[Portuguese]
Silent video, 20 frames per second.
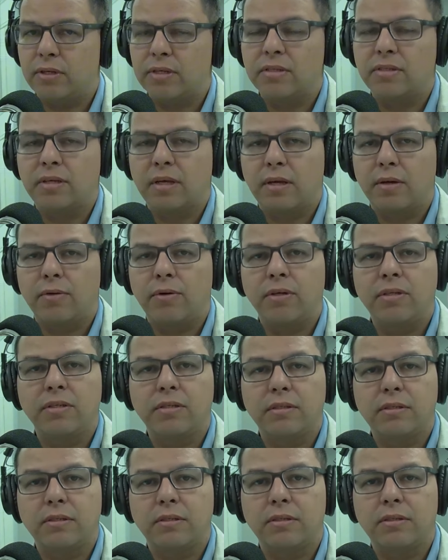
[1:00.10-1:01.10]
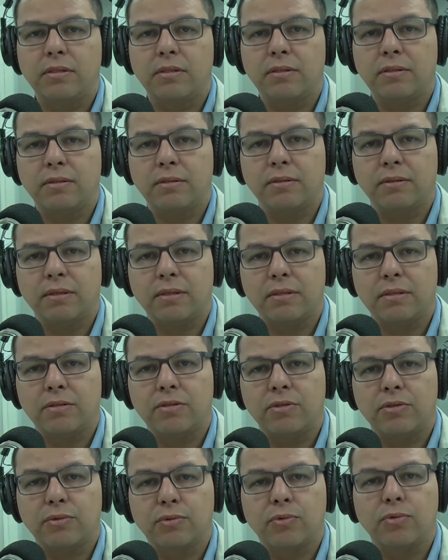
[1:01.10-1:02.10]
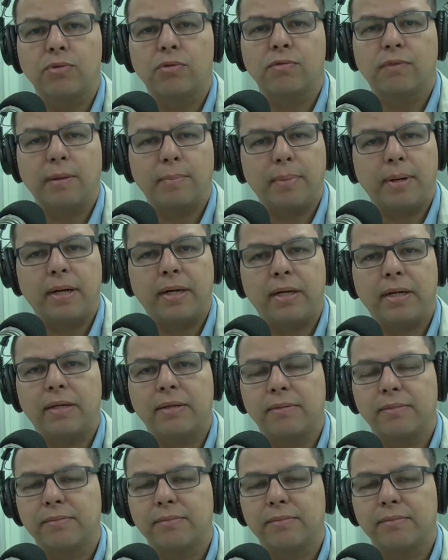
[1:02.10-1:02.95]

sei aonde esse, esse discurso vai parar.